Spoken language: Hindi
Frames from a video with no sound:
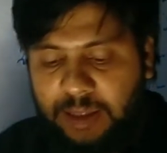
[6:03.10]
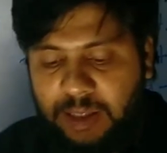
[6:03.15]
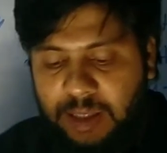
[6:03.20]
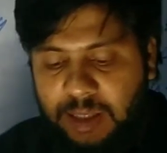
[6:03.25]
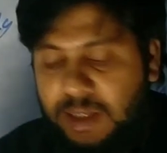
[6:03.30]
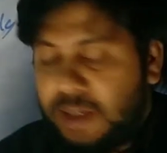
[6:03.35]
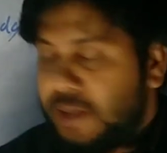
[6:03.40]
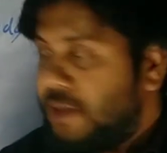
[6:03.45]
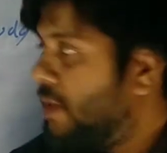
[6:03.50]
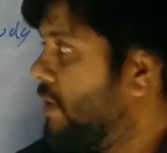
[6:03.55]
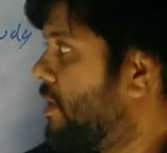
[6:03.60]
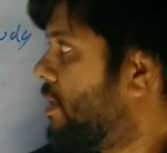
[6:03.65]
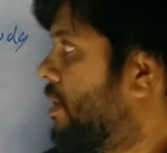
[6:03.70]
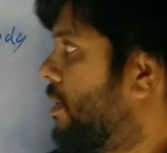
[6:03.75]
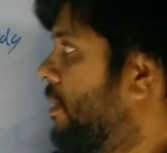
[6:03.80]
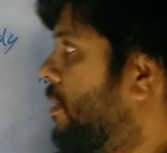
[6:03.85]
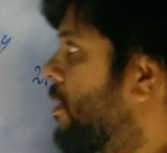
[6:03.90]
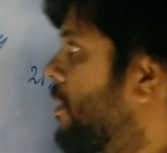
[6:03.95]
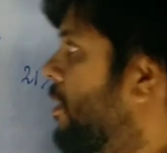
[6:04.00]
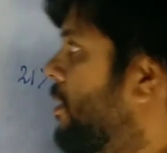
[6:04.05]
डेटा
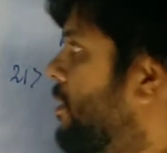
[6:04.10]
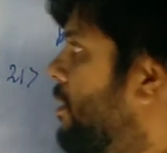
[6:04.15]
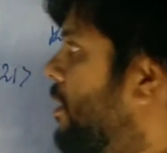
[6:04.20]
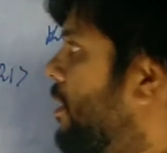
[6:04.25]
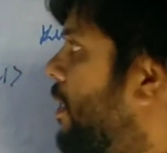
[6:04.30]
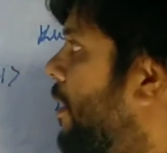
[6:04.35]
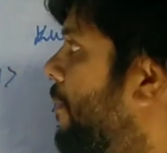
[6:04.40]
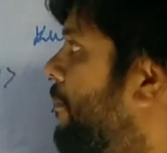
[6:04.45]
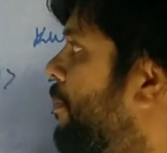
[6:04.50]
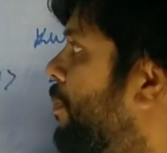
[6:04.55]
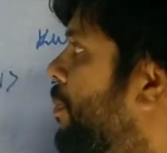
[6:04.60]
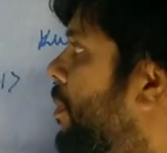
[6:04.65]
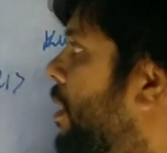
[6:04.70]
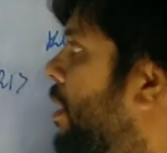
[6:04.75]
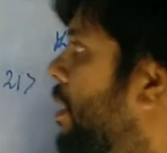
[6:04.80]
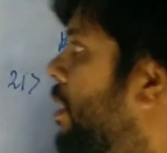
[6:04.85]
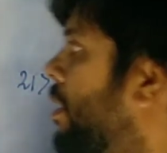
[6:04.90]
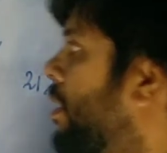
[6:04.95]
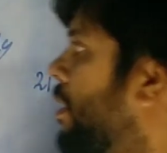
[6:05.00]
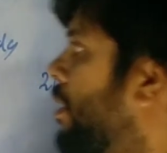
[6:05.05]
सेंटर ठीक है
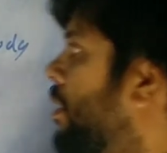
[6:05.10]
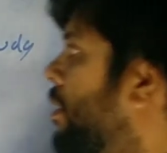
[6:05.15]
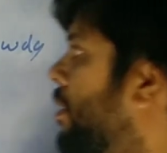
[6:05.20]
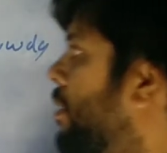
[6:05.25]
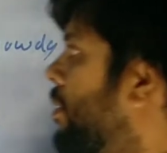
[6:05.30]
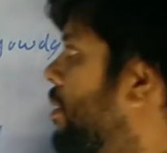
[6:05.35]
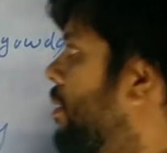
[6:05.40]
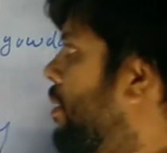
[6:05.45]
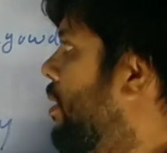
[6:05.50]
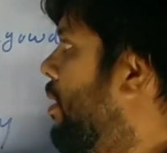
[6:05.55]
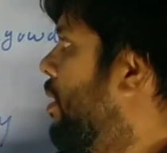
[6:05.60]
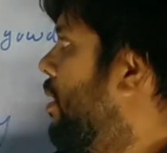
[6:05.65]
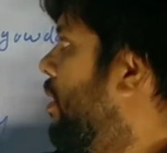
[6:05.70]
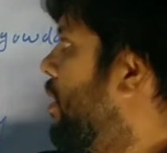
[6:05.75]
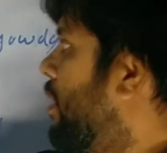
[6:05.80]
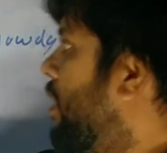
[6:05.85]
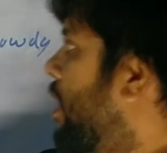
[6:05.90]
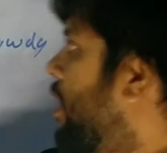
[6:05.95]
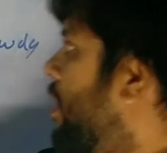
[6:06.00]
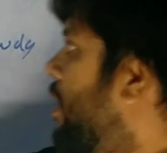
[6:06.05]

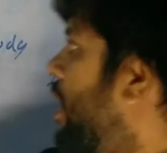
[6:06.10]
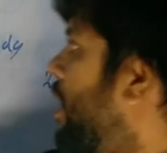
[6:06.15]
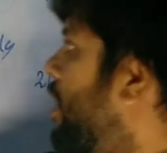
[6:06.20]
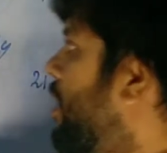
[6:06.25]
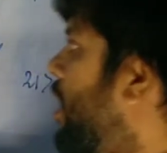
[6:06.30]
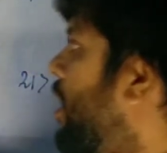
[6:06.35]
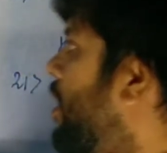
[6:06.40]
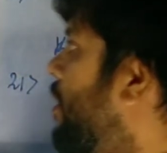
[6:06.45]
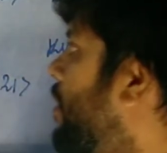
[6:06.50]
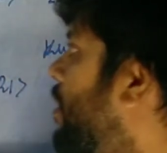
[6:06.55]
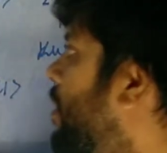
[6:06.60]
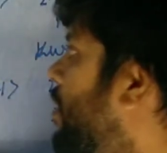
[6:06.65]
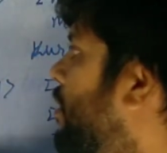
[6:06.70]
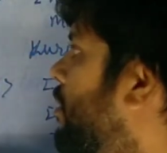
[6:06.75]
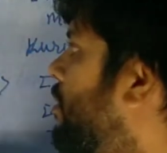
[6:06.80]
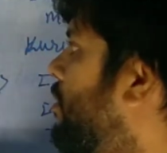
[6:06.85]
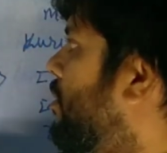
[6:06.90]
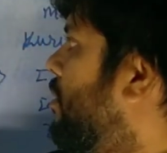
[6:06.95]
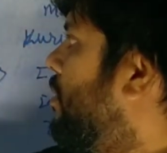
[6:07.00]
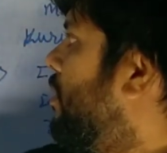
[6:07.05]
ये नाडा आ,
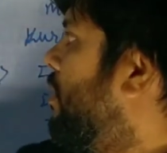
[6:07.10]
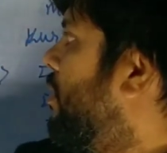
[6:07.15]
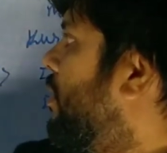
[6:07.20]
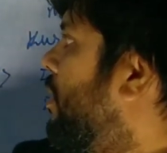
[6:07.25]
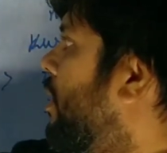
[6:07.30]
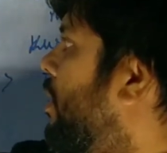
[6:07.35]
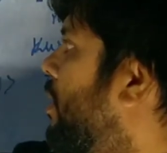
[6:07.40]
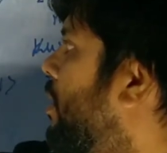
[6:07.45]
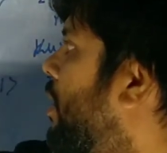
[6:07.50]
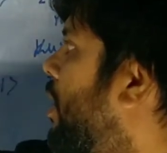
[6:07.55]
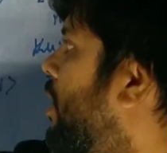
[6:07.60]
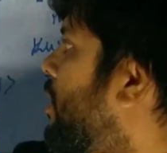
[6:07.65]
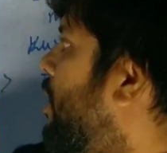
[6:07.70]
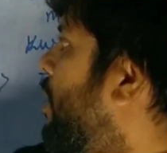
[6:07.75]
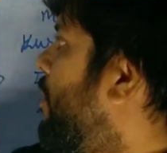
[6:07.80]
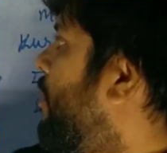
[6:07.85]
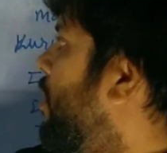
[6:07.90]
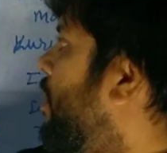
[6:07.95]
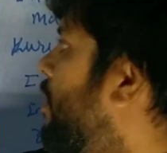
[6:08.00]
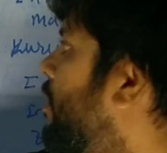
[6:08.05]

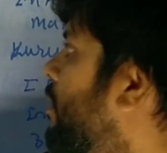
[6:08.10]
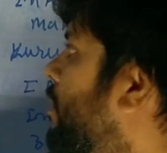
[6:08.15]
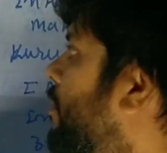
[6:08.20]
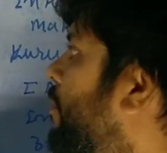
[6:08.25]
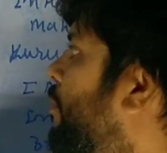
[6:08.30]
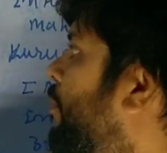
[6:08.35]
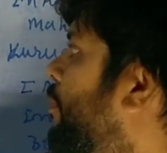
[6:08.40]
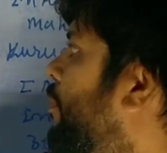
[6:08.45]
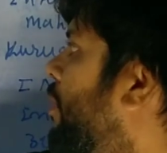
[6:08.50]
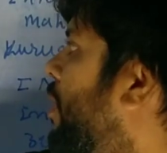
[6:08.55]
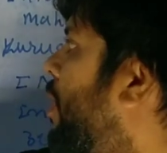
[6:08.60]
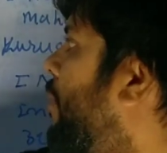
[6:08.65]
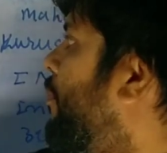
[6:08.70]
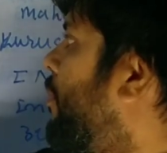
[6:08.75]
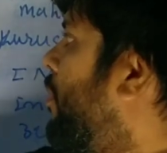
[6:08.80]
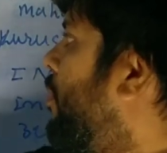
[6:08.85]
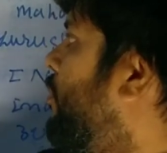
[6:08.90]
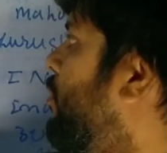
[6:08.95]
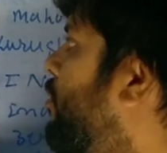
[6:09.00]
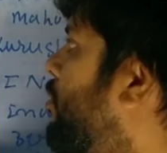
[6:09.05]
नादा
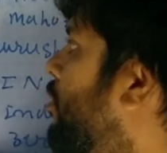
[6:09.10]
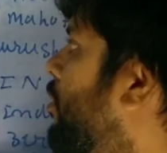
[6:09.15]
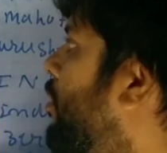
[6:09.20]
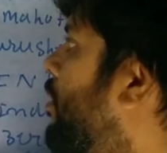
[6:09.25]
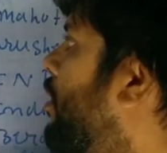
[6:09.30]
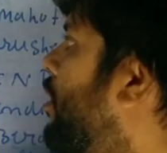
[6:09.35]
प्रभु